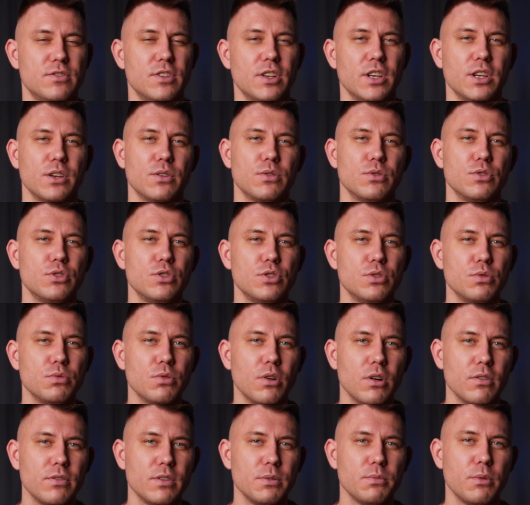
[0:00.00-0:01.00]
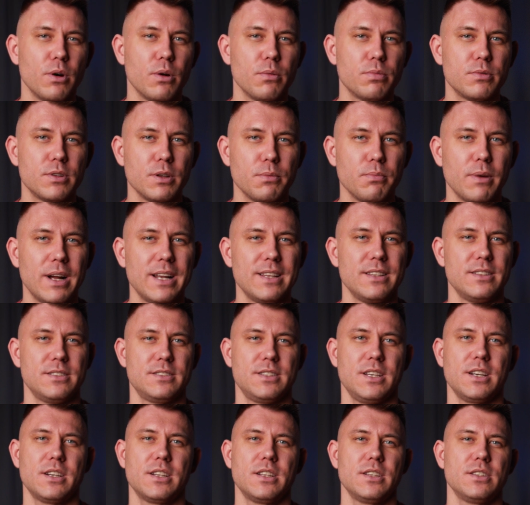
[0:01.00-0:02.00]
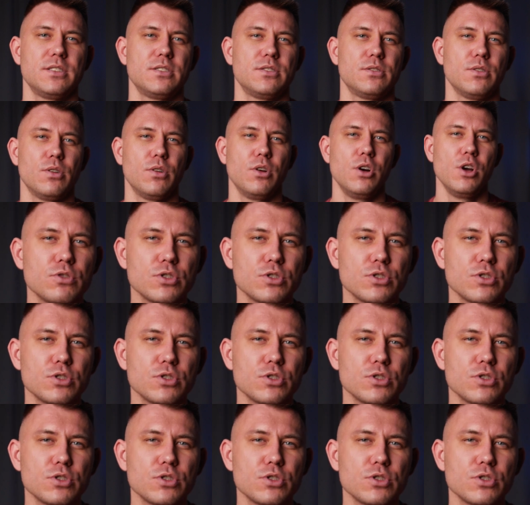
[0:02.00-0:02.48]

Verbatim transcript: treningu siłowym optymalny zakres to